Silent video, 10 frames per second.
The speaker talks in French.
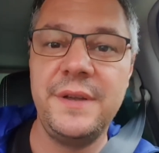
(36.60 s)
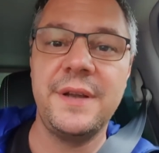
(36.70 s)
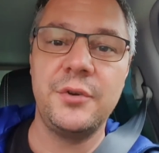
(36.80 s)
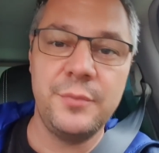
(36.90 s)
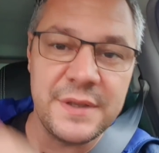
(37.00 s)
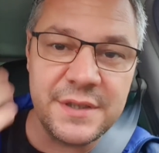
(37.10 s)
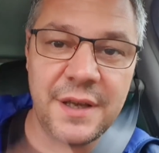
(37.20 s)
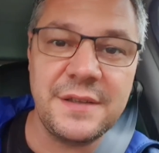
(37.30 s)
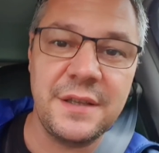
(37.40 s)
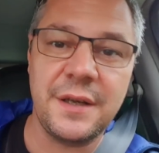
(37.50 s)
médical du
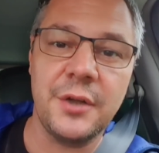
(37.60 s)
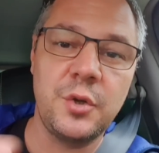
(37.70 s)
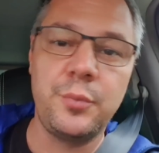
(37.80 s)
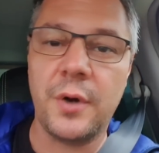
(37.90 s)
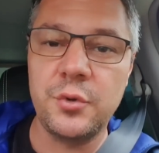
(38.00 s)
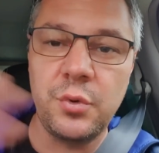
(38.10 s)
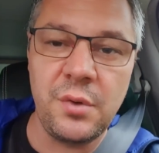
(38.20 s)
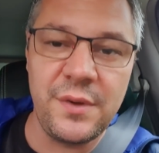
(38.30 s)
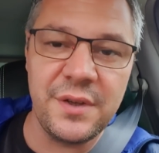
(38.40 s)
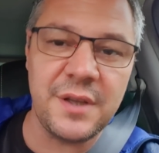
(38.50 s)
médecin, etc. Tu pourras tout
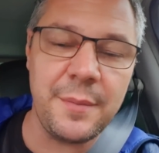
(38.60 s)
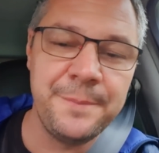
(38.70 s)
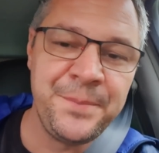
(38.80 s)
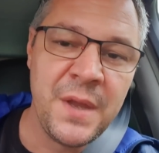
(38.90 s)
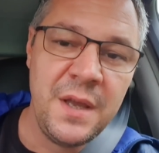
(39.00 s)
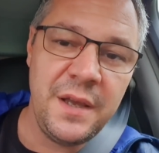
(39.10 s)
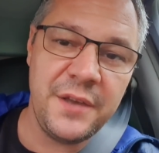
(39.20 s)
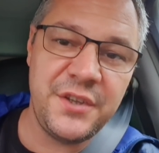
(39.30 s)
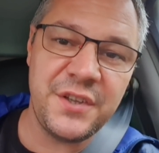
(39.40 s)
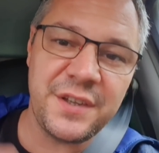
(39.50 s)
suivre les étapes.
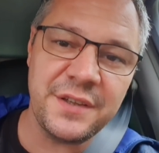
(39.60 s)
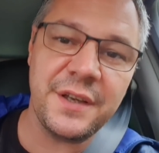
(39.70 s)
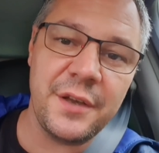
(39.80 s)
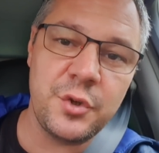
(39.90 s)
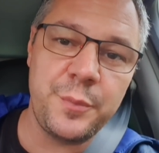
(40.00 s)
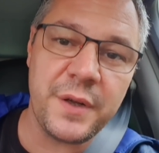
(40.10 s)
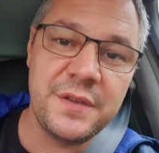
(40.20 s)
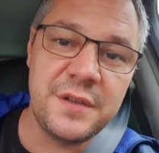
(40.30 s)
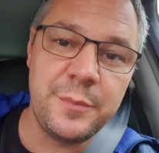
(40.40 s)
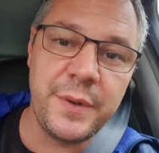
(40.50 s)
Et si ça t'intéresse de
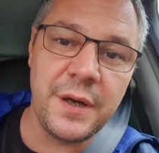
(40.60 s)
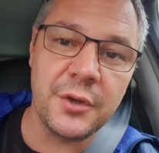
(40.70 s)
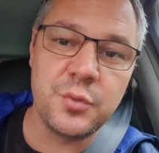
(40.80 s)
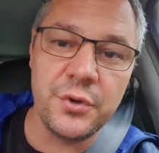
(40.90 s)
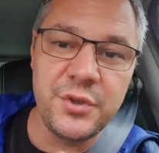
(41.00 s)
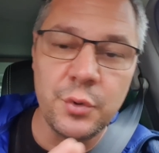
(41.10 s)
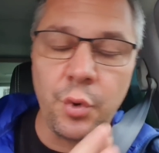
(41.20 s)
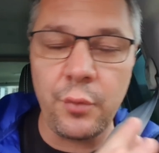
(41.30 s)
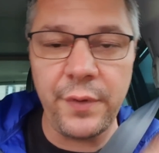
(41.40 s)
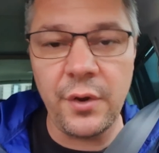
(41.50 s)
participer, hein, toi aussi, au
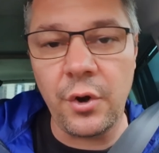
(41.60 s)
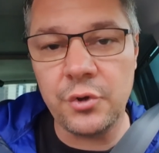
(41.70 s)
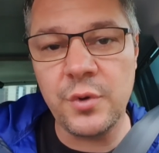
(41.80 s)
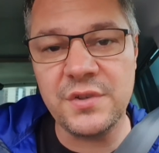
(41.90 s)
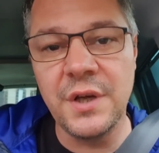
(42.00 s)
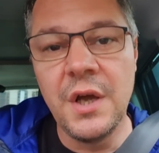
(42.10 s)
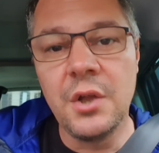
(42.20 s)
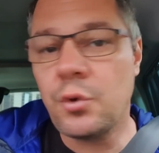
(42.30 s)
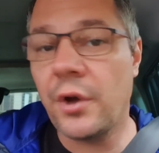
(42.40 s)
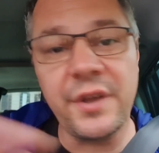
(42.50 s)
Trophée Grand Ouest
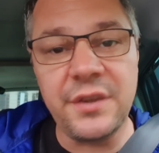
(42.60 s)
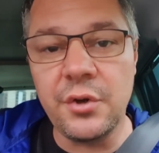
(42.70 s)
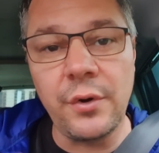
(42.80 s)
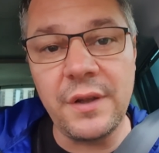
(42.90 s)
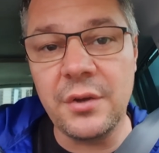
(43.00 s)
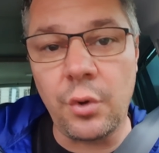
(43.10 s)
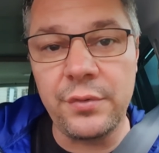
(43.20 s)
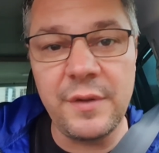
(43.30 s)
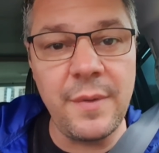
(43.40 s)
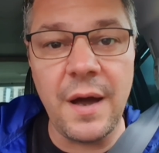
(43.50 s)
dans la catégorie des
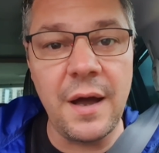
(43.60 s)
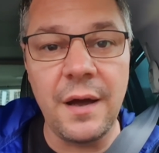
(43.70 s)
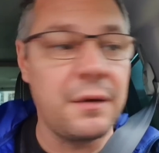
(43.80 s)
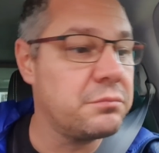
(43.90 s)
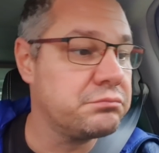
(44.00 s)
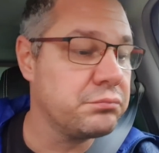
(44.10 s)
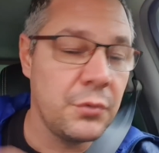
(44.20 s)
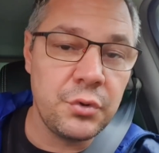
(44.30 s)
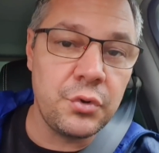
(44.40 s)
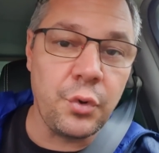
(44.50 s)
trophies, bah,
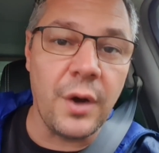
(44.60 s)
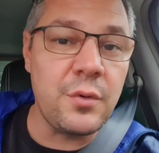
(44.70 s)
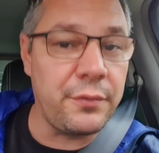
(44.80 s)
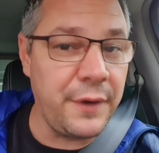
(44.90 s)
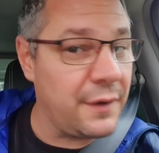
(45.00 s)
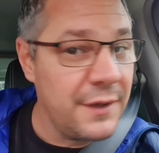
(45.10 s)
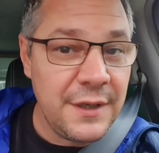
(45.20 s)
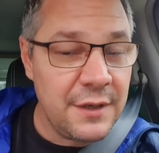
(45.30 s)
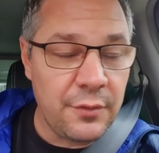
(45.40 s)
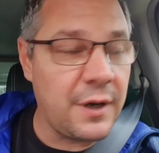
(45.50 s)
tu sauras quoi faire.
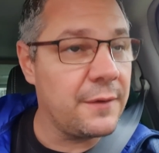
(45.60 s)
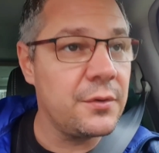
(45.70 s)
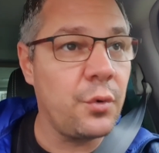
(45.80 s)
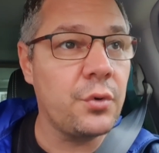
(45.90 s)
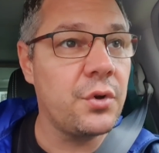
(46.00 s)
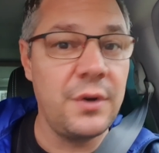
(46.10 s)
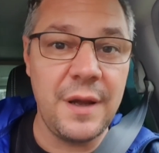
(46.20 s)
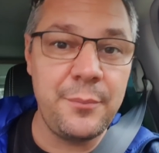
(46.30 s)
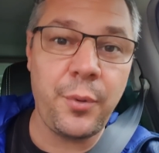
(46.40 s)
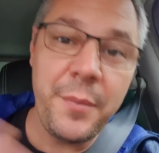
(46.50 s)
Voilà, donc euh,
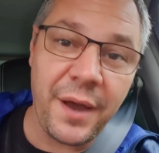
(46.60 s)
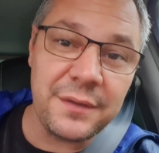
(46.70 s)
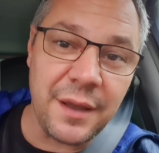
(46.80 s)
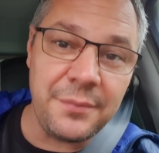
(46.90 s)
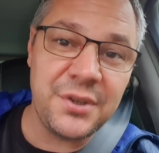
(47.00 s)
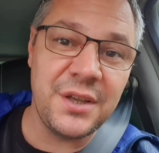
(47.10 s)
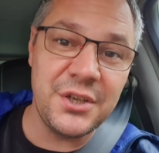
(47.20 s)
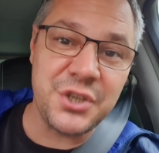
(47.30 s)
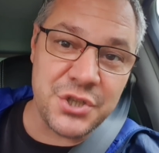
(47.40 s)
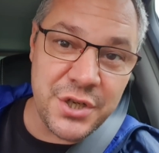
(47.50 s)
la première étape, c'est
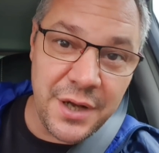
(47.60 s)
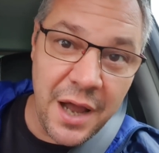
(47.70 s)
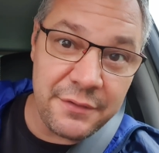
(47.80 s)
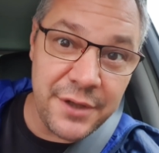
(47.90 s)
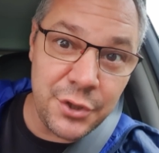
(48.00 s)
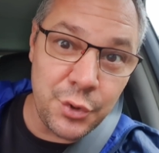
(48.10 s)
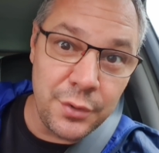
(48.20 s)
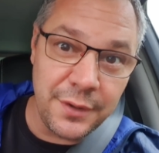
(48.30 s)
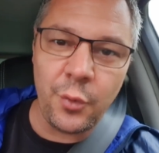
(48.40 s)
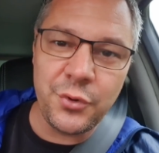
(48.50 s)
d'aller chercher un
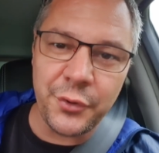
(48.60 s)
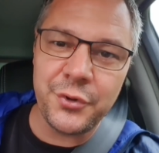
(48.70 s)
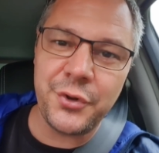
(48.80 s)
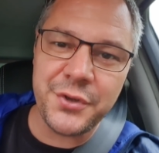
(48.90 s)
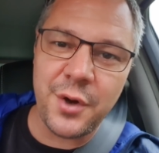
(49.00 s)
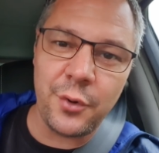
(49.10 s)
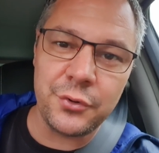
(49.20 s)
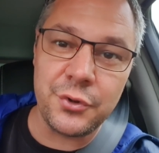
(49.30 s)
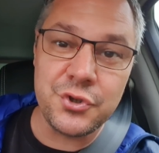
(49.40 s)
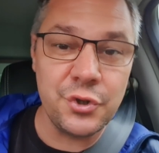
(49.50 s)
véhicule. En route, dans
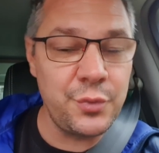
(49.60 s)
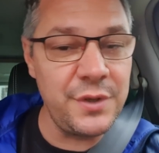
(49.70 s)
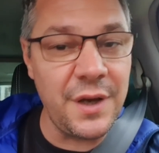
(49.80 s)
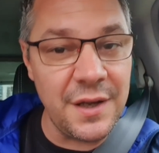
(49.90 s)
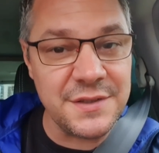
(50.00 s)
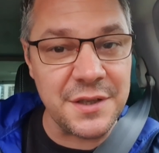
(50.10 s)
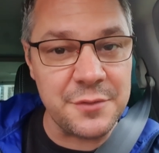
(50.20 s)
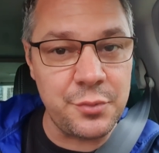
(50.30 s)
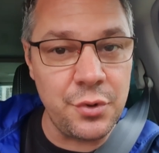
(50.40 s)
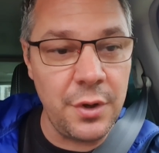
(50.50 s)
2h40, je suis à
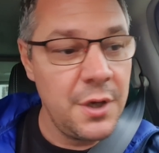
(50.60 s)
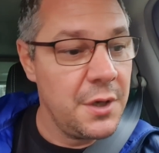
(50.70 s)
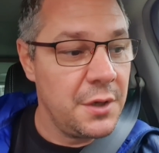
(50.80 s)
Strasbourg.